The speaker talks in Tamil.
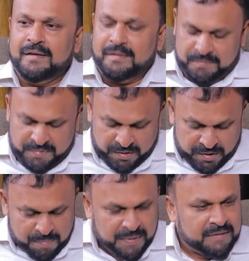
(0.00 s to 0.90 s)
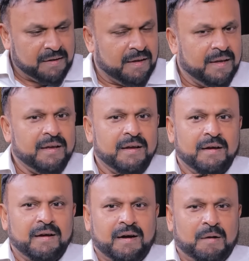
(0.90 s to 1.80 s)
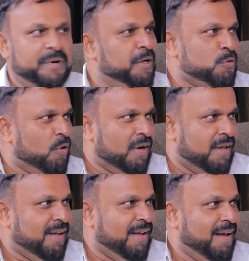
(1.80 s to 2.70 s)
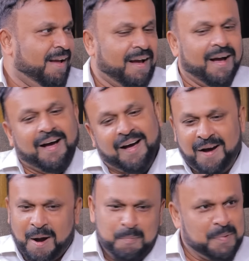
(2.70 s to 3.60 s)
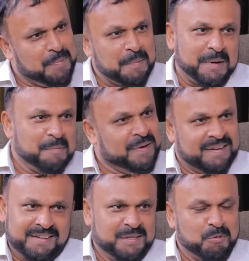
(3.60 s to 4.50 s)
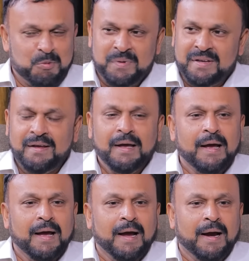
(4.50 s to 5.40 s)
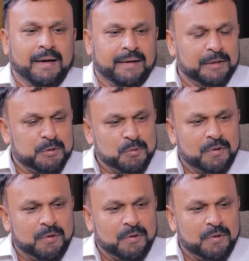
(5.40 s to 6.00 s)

இல்லை நிறைய பார்த்துருக்கேன் அப்படின்னு சொல்லலை அப்பப்போ பார்ப்பேன் அதான் உண்மை நேற்று